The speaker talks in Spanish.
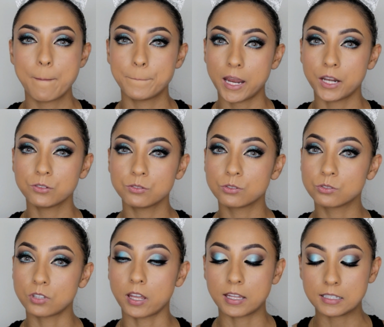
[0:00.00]
pero si
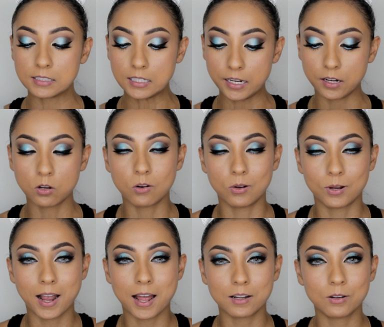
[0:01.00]
ustedes quieren
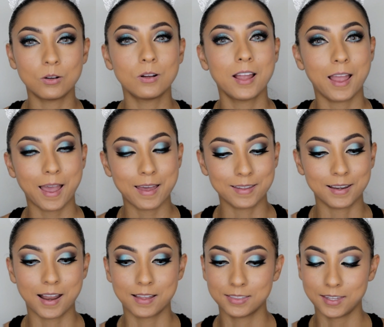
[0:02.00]
colocarlo
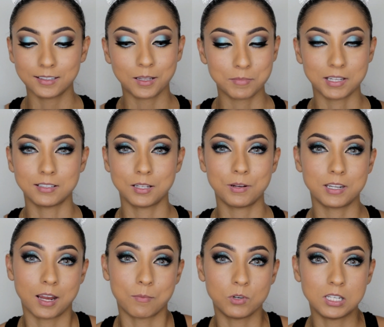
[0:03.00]
adelante también se
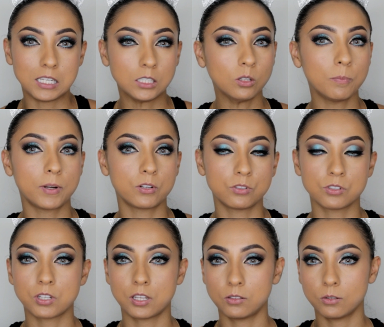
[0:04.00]
vería muy lindo, pero yo
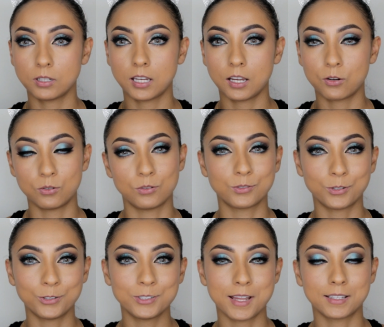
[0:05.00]
siento que con los
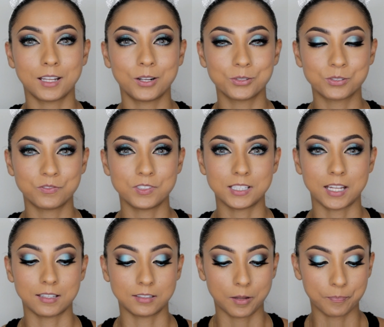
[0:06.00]
ojos ya tengo
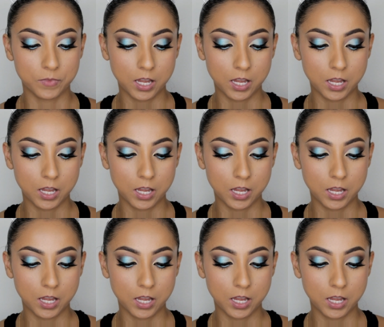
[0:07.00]
suficiente.